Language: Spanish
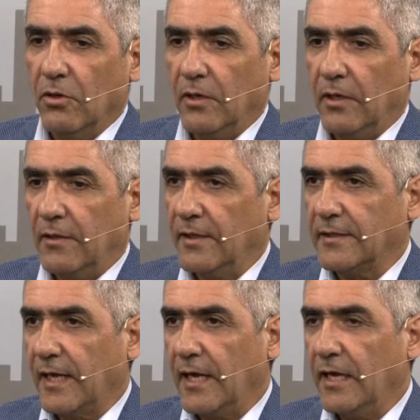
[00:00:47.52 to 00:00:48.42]
eh, de
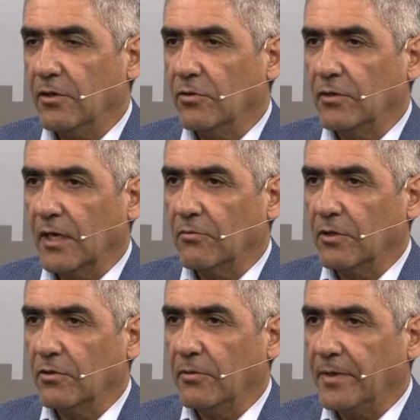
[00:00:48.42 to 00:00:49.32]
salarios, un
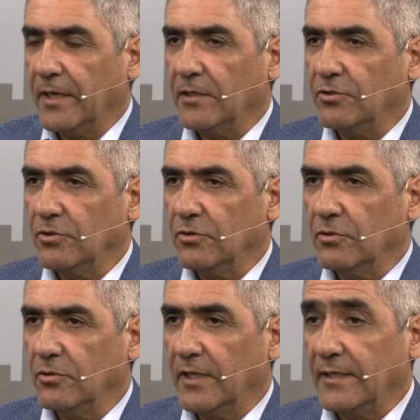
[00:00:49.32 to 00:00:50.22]
acuerdo de
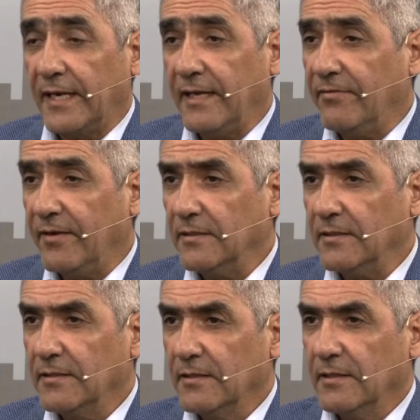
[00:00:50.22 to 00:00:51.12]
precios, de tarifas,